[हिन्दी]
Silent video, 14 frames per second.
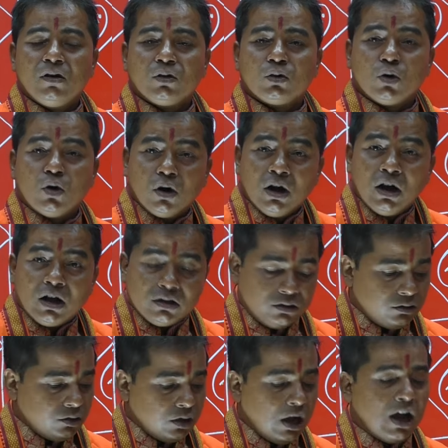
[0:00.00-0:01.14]
तो
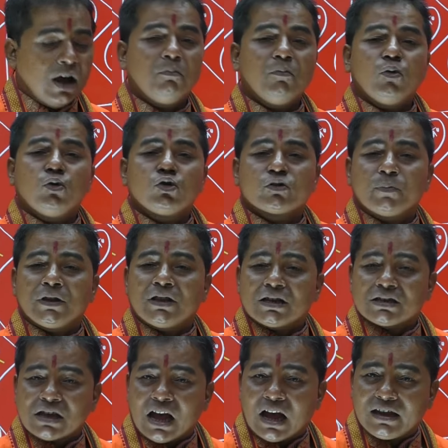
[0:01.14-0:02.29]
हम उसमें
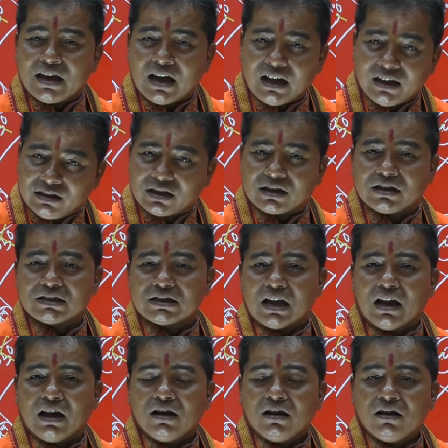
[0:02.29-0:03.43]
दशा या अंतरदशा
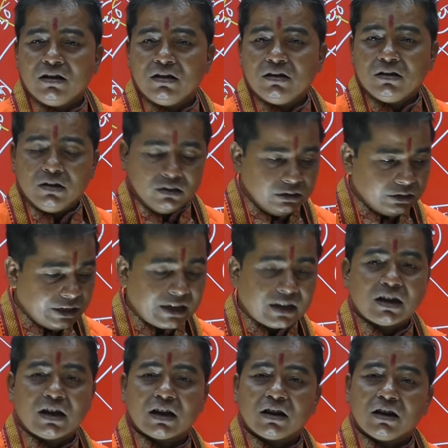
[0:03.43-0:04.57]

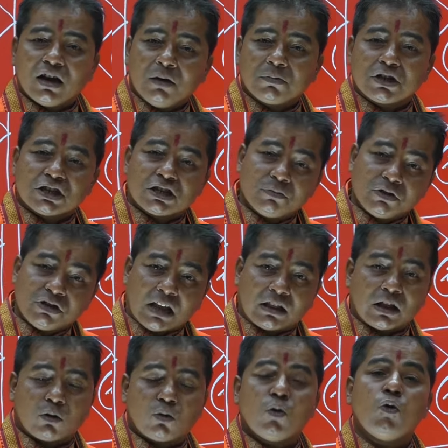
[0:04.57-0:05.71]
देखकर हम किसी भी
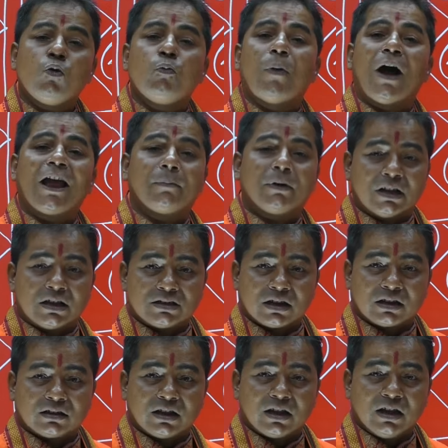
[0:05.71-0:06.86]
जातक को उपाय बता
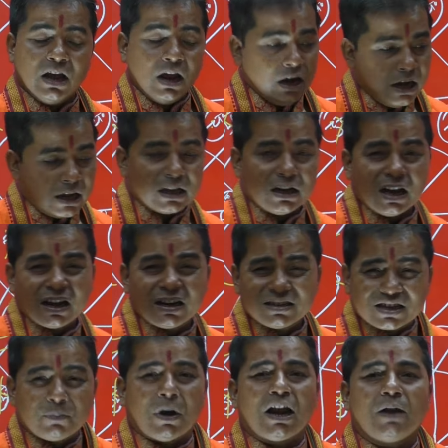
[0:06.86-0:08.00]
सकते हैं लेकिन अगर
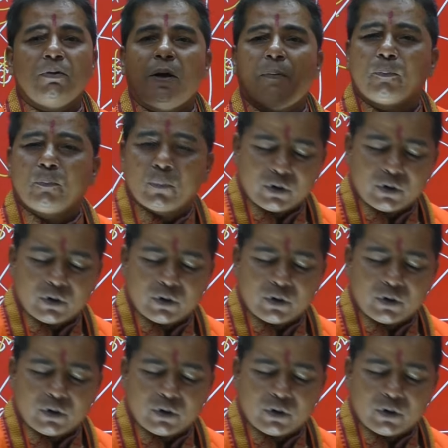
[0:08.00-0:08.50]
इसके बारे में आप